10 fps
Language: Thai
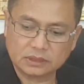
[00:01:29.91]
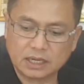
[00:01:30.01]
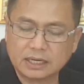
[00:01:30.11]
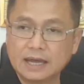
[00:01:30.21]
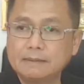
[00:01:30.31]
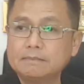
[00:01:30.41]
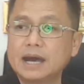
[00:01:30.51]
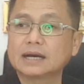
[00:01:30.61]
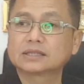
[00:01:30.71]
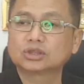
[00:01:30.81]
แต่น้ำ
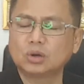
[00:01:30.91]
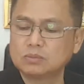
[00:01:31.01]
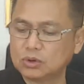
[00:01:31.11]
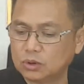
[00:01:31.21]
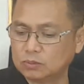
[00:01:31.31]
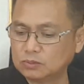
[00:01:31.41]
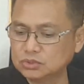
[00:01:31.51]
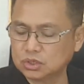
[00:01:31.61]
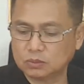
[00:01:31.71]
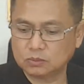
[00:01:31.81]
ผักต้มขม
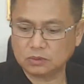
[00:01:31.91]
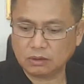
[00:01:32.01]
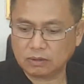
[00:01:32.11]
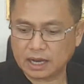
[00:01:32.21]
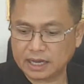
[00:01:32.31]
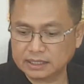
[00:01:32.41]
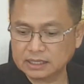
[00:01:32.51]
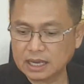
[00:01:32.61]
ชมว่าหวาน